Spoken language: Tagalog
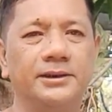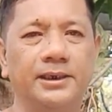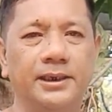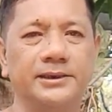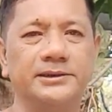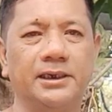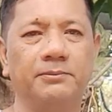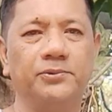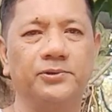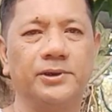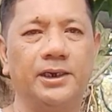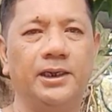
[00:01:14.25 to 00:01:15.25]
likas lang
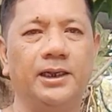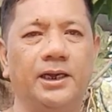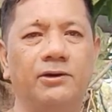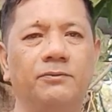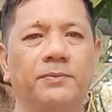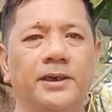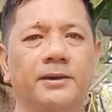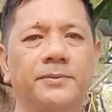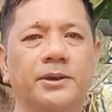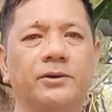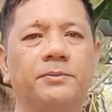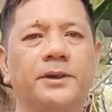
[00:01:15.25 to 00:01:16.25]
po talaga akong
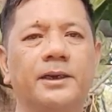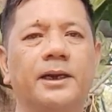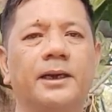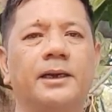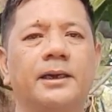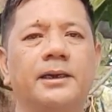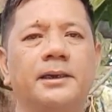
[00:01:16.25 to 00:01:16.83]
palabiro pagka